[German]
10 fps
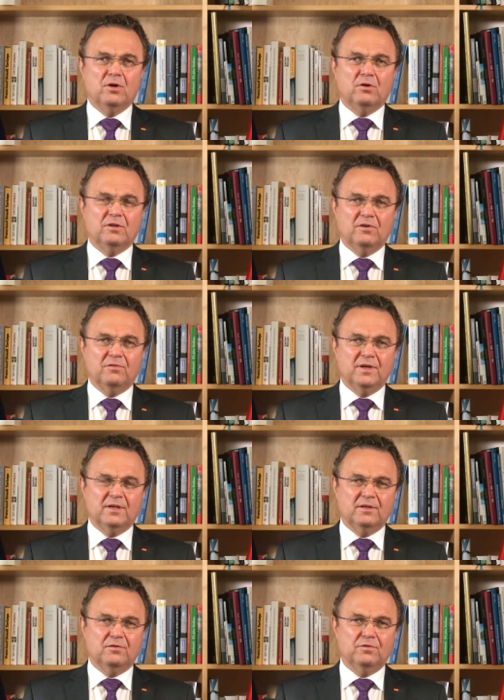Und deswegen
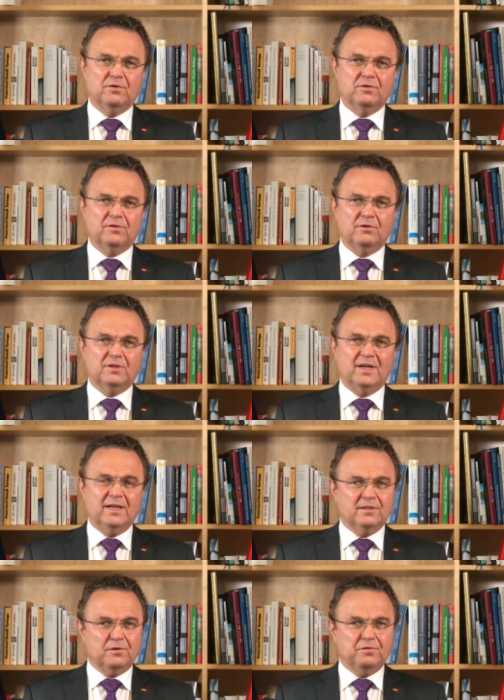ist für uns auch die
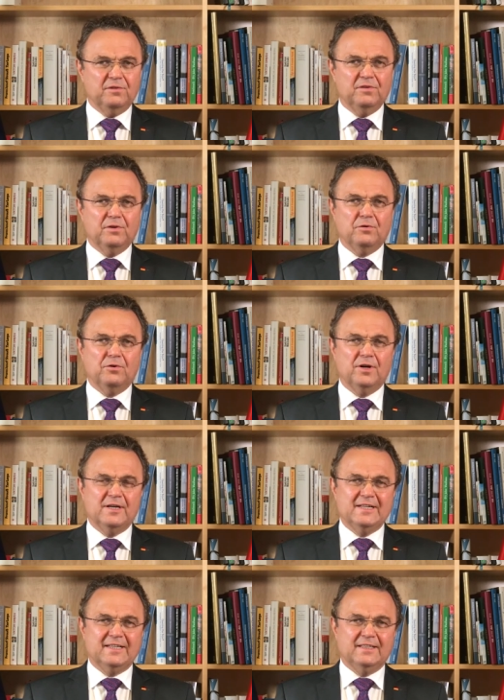Elektrifizierung
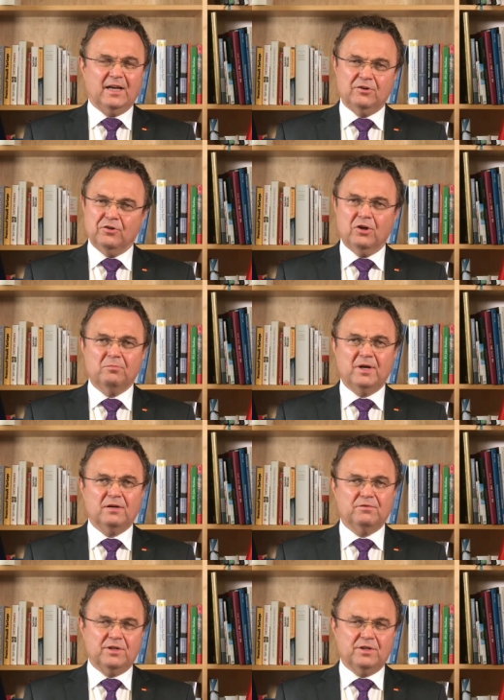nach Nürnberg von